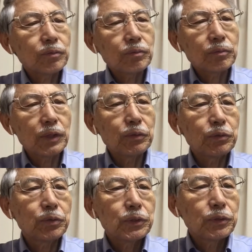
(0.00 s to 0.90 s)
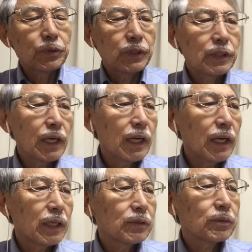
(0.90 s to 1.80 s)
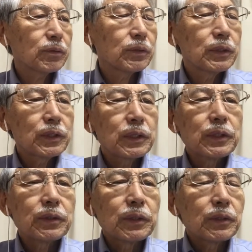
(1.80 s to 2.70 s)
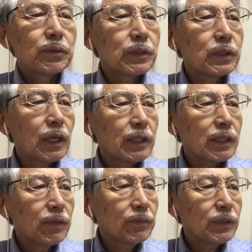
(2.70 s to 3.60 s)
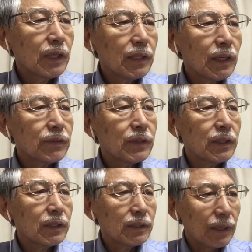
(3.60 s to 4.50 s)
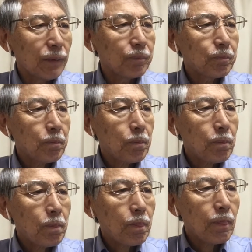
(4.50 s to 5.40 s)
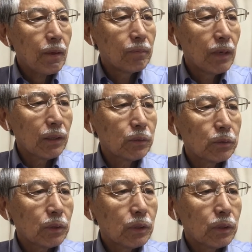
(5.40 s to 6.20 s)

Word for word: まあ、内田内田専務じゃなくてですね、まああの